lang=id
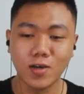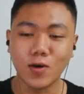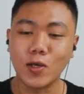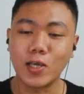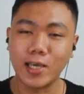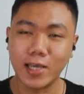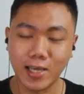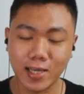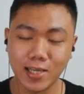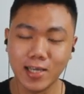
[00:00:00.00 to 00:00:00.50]

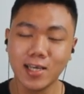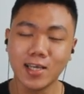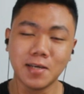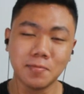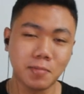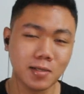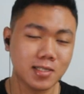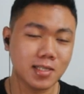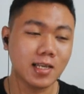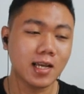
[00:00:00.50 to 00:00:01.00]
Oke, okay.
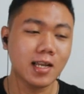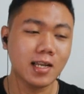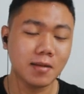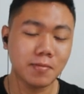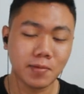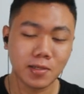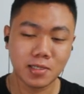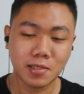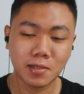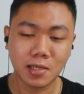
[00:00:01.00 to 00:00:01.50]
pasti
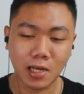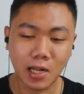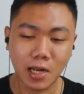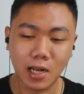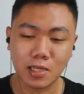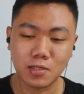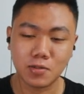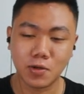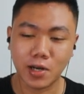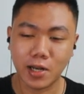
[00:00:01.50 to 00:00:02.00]
kalian pasti
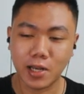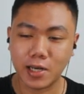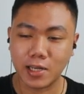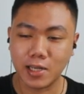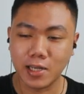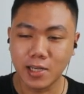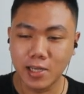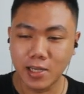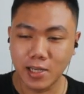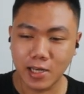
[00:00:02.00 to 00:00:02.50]
kenal lah suara ini.
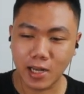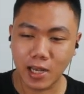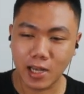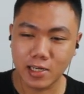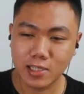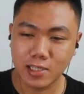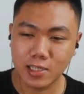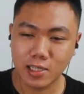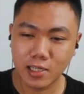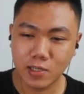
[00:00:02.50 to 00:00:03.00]
Nah,
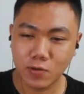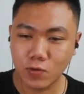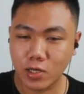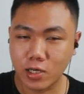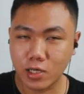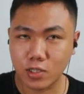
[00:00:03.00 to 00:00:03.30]
di sini udah